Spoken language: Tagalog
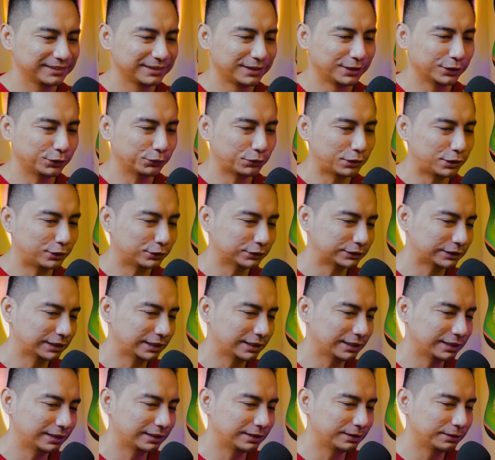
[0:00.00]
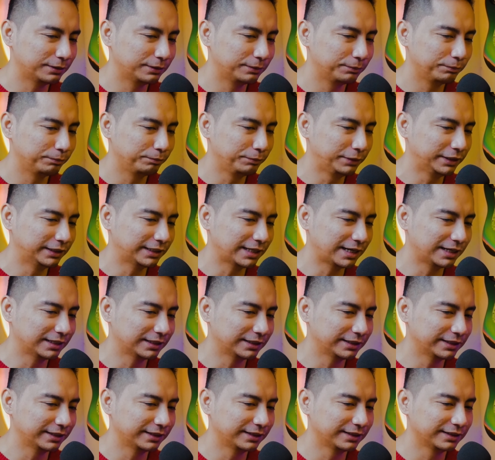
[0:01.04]
Natuwa ako sa
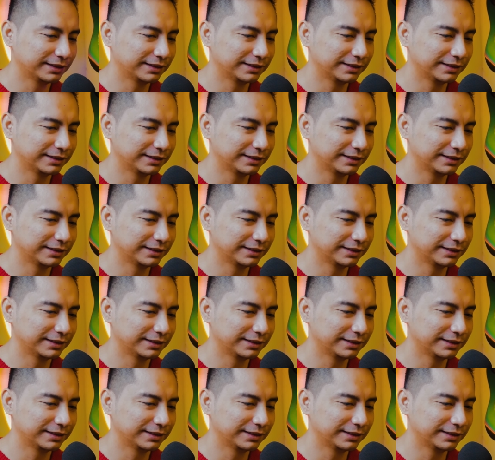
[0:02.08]
bintana niya.